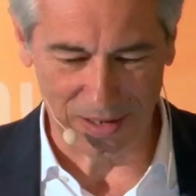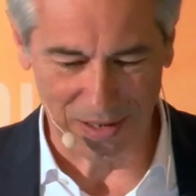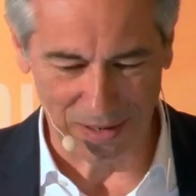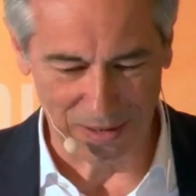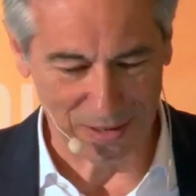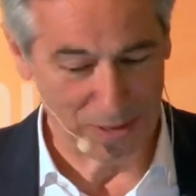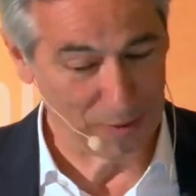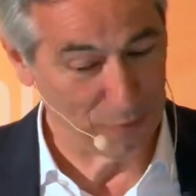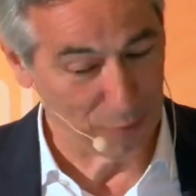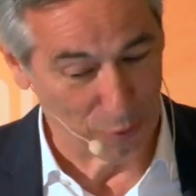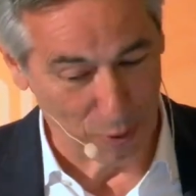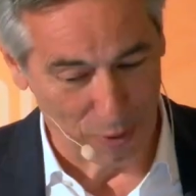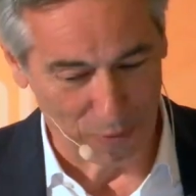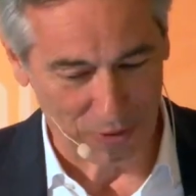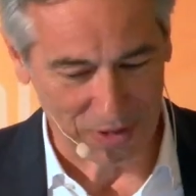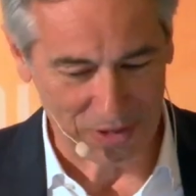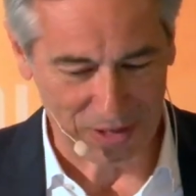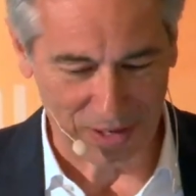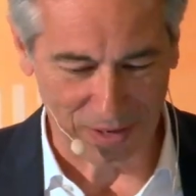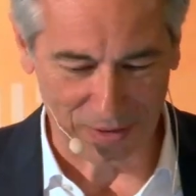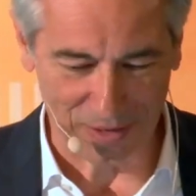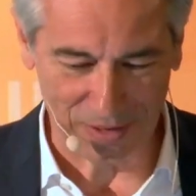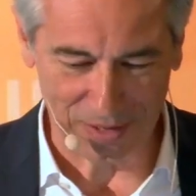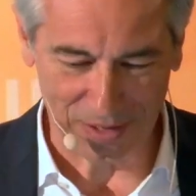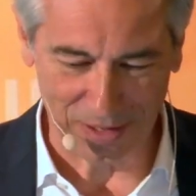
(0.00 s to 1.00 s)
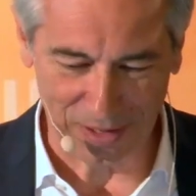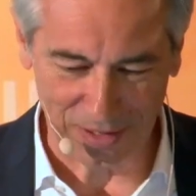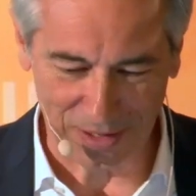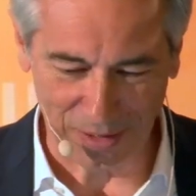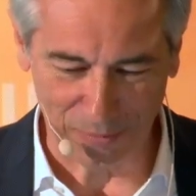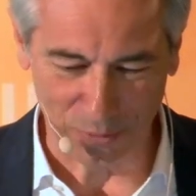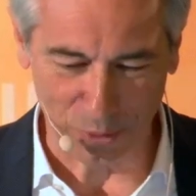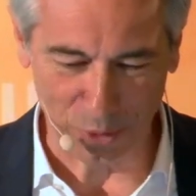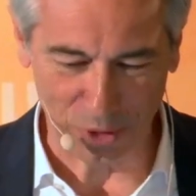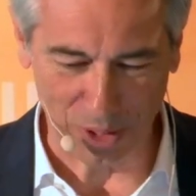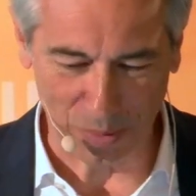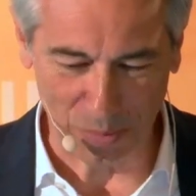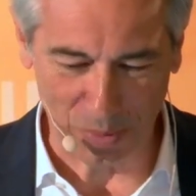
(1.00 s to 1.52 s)
qui, veut avoir sa, sa,
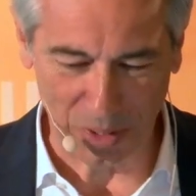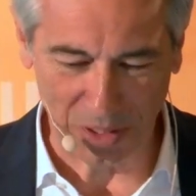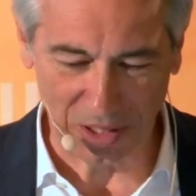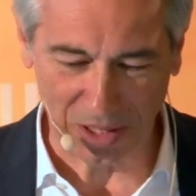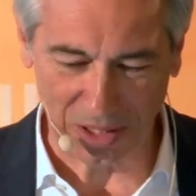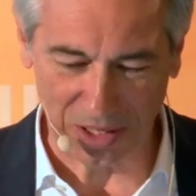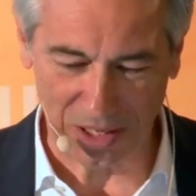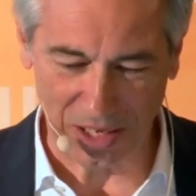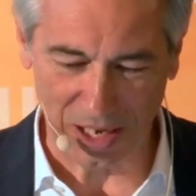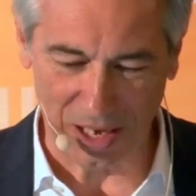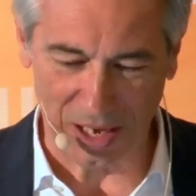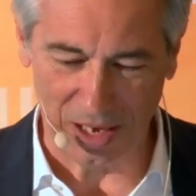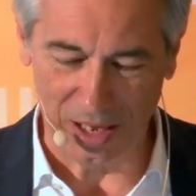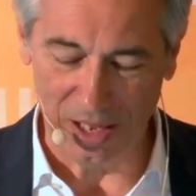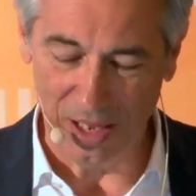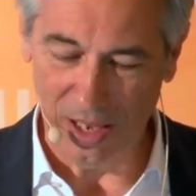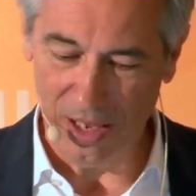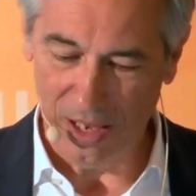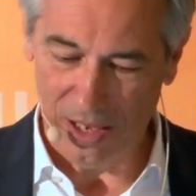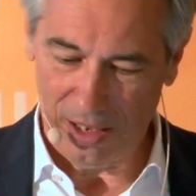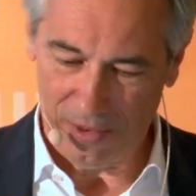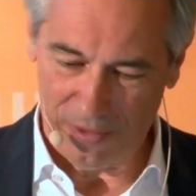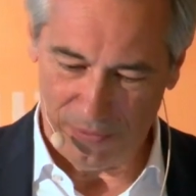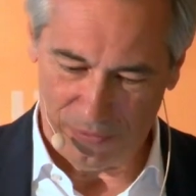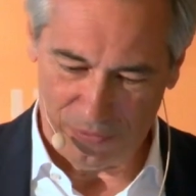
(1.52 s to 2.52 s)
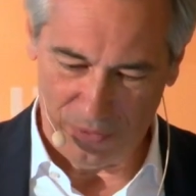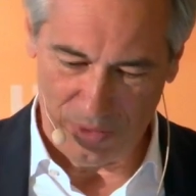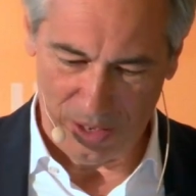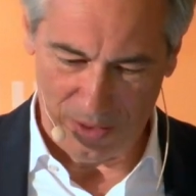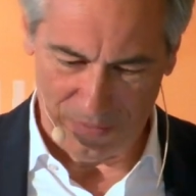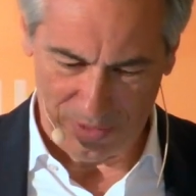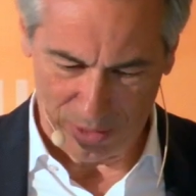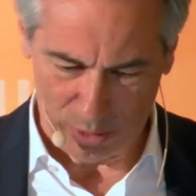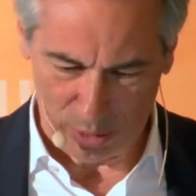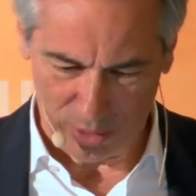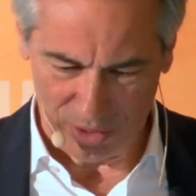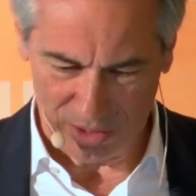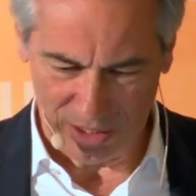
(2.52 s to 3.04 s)
voix au chapitre et qui a fait
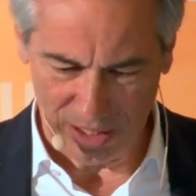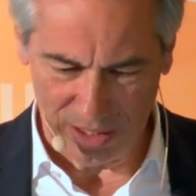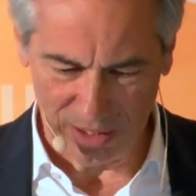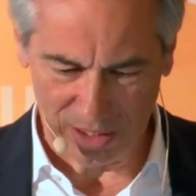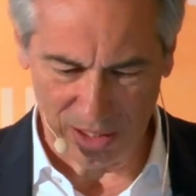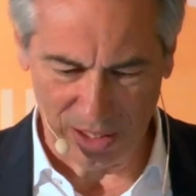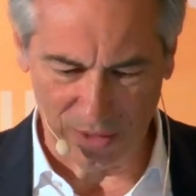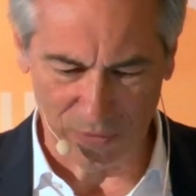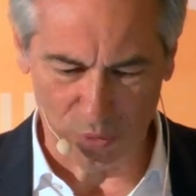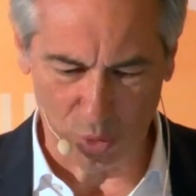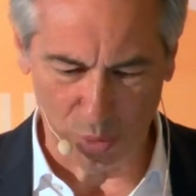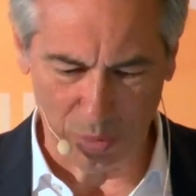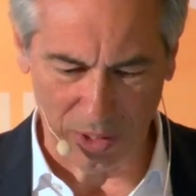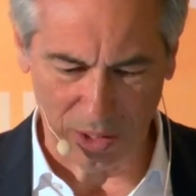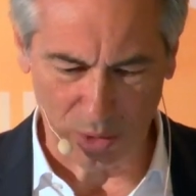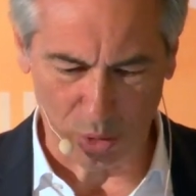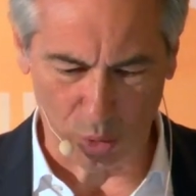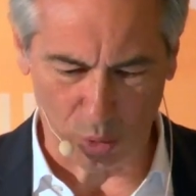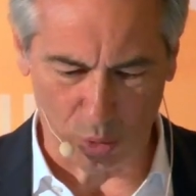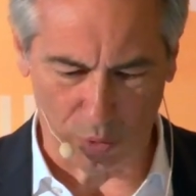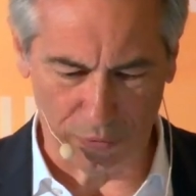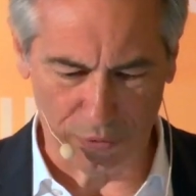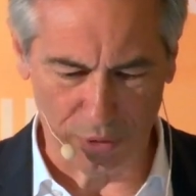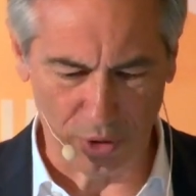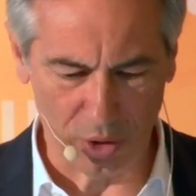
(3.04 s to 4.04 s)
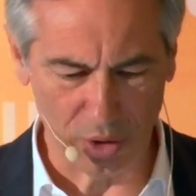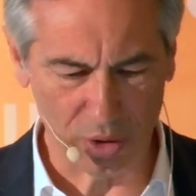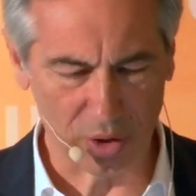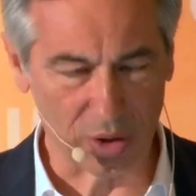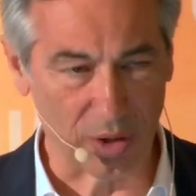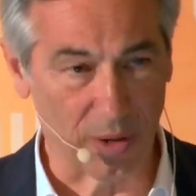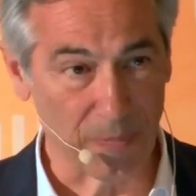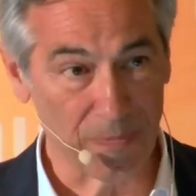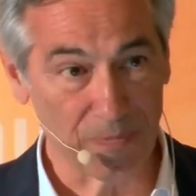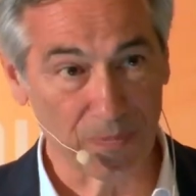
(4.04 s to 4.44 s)
avec le CSF numérique de confiance